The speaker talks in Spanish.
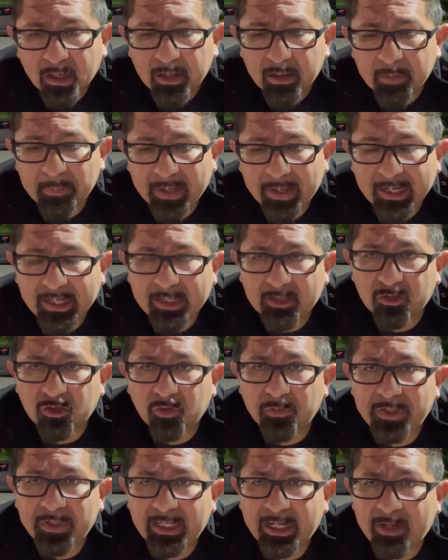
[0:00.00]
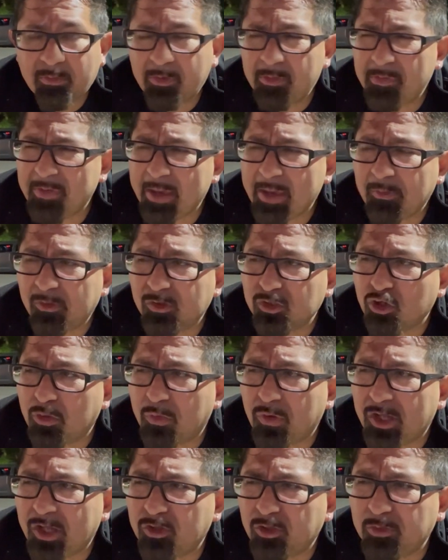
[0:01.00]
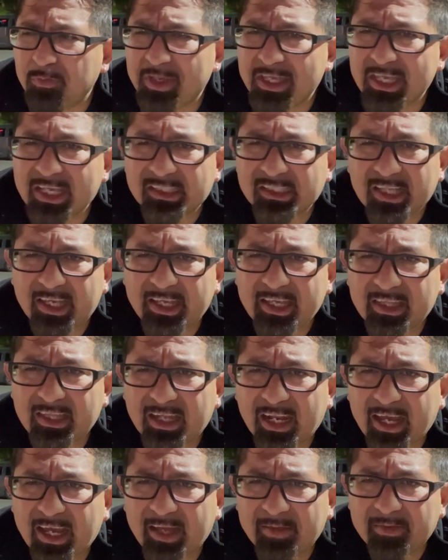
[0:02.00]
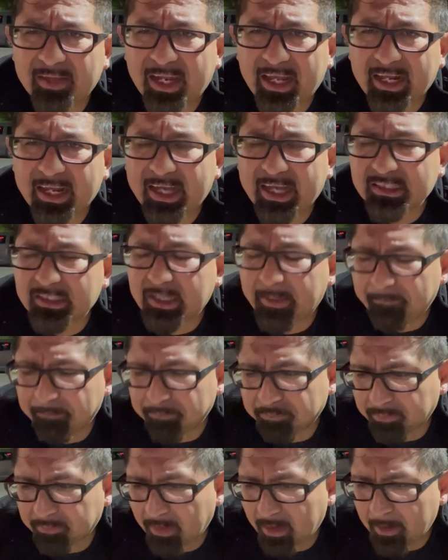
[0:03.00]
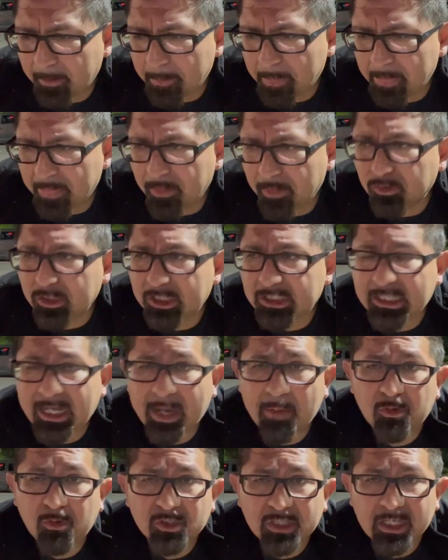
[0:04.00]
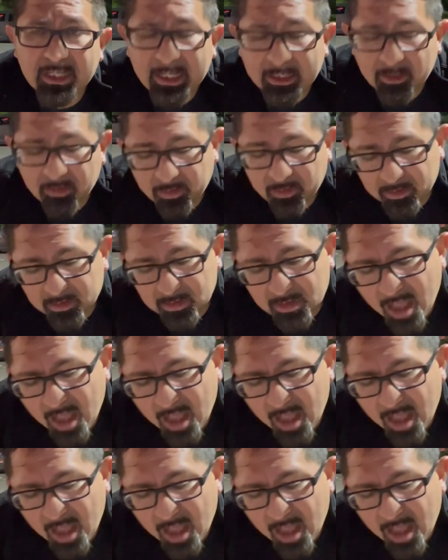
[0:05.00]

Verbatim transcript: para que no nos vinieran. Vivíamos como a dos millas ahí de la, de la casa donde estábamos quedándonos.